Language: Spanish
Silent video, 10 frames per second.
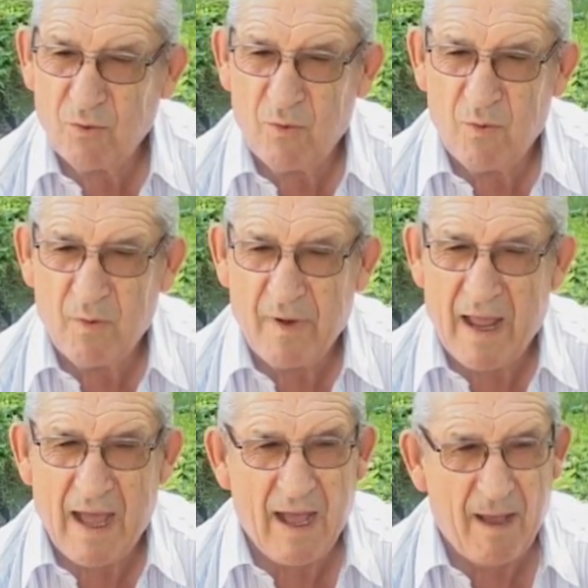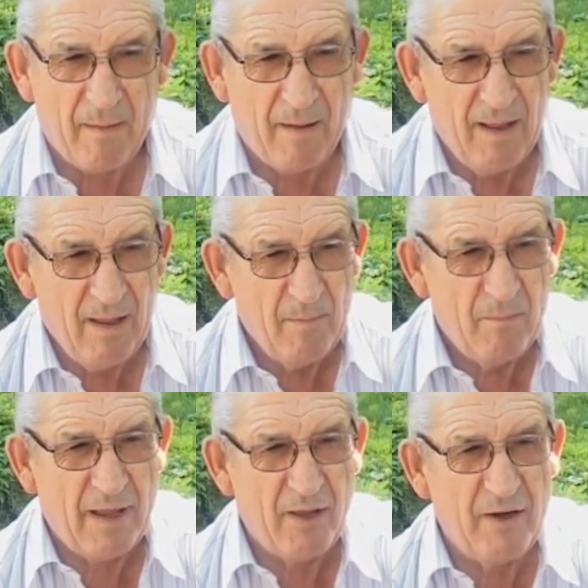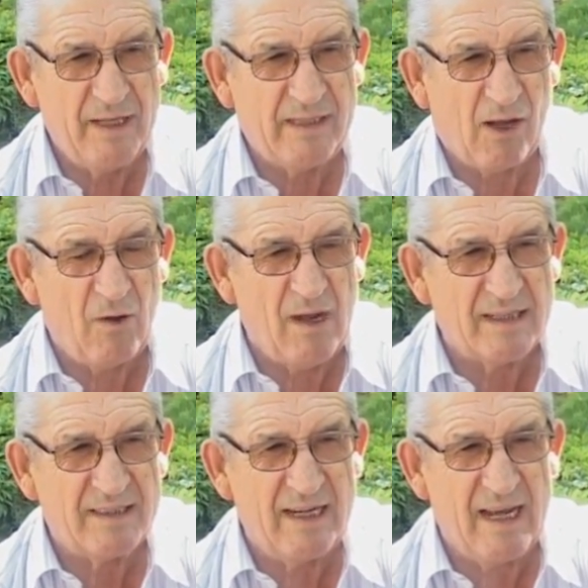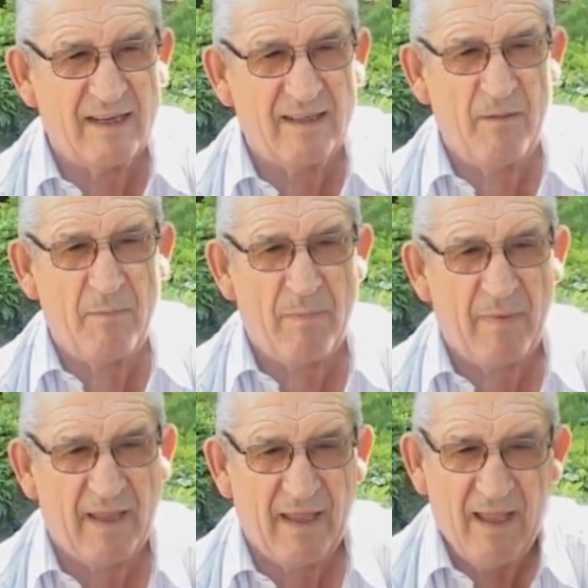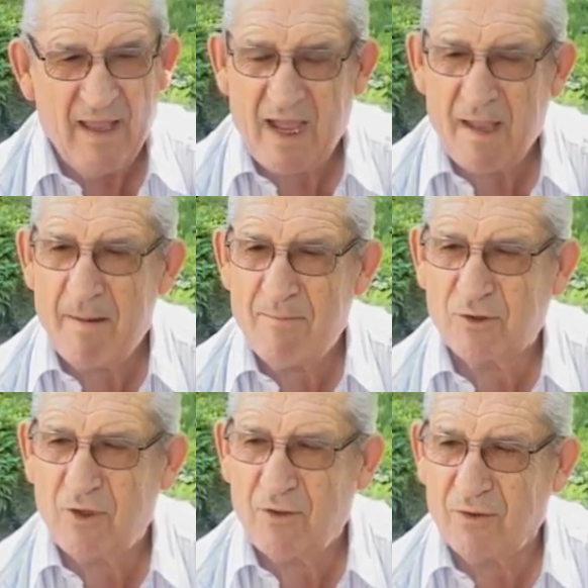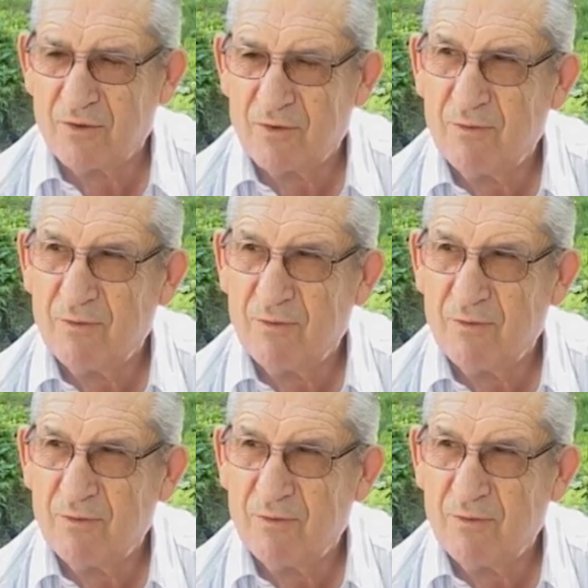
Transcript: una bayoneta con las islas del PP, ahí vamos todos.